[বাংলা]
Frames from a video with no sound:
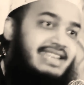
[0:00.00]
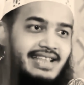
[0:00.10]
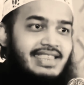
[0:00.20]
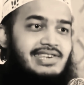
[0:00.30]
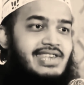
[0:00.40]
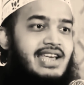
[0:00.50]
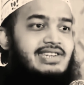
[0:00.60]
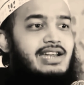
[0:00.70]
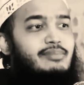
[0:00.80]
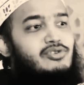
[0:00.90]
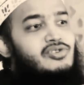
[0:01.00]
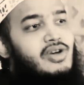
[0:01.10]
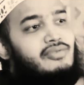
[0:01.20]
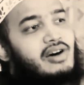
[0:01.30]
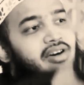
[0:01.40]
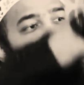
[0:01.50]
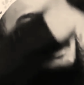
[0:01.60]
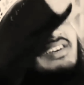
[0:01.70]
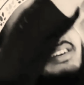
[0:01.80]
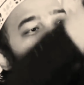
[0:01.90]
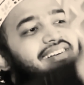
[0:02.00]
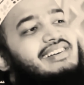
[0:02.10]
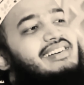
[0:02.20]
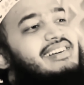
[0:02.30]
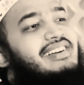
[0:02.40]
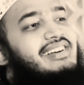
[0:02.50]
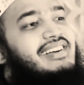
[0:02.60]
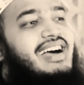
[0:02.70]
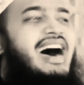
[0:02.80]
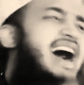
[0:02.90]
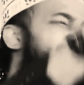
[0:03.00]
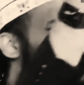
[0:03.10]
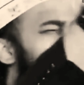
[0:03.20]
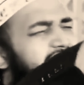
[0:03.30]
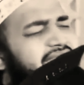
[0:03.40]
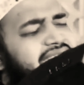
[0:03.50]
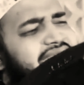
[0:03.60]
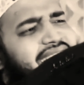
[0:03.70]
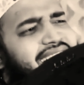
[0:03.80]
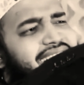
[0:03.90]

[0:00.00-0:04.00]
যেটা দিছে সেটা মোস্তফা হয়েছে আরো জোরে